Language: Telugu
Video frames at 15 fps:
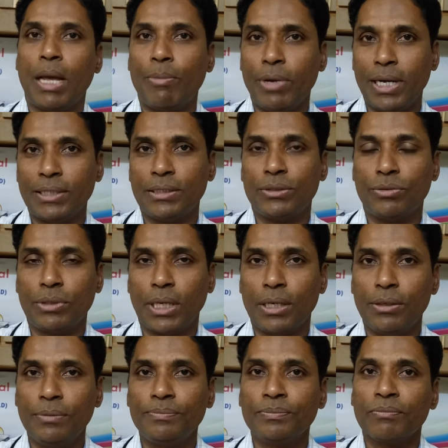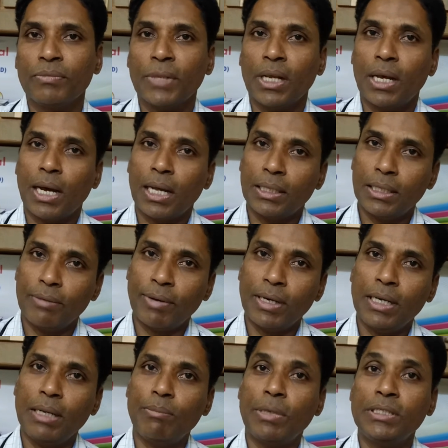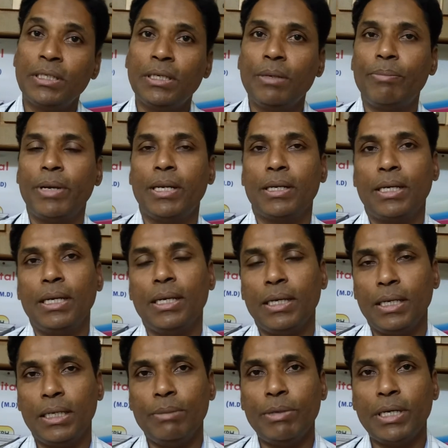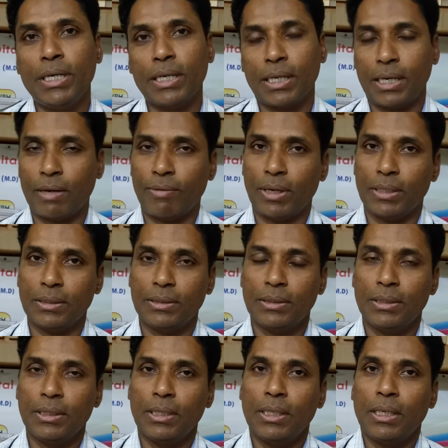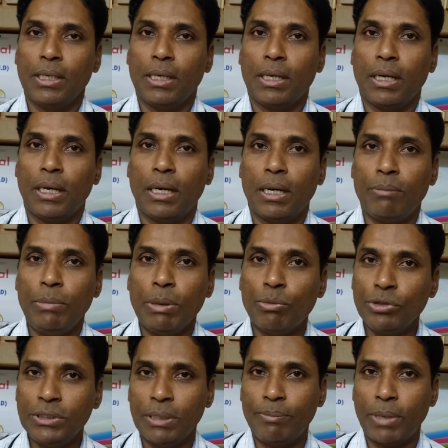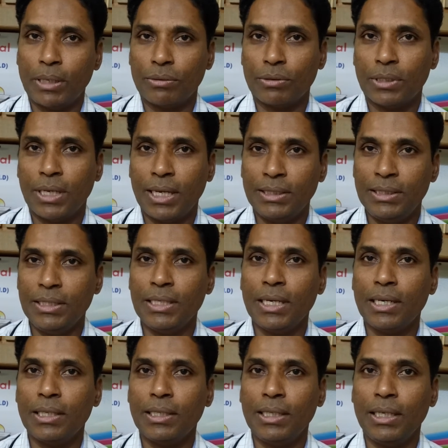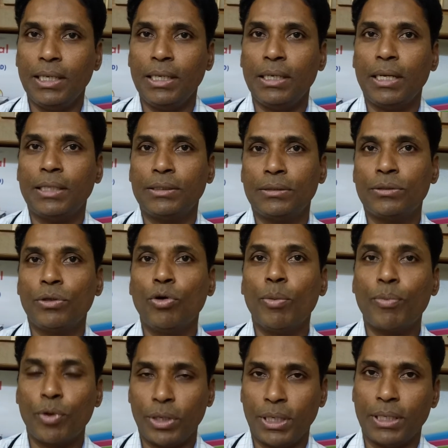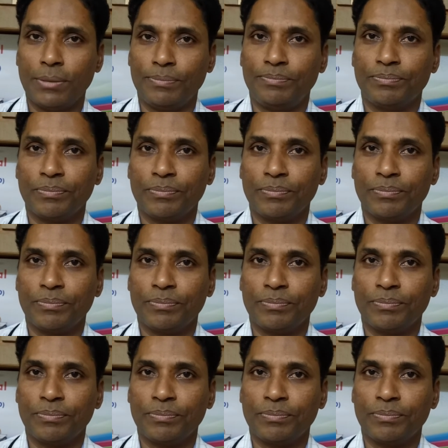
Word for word: ఎమ్యూనైసెస్ ఉంటాయో అది వెంటనే మజిల్ రిపేర్కి ఇమీడియట్గా రావాలి మీ ముందు చెప్పాను కిచిన్ అన్నది అది స్లో ప్రోటీన్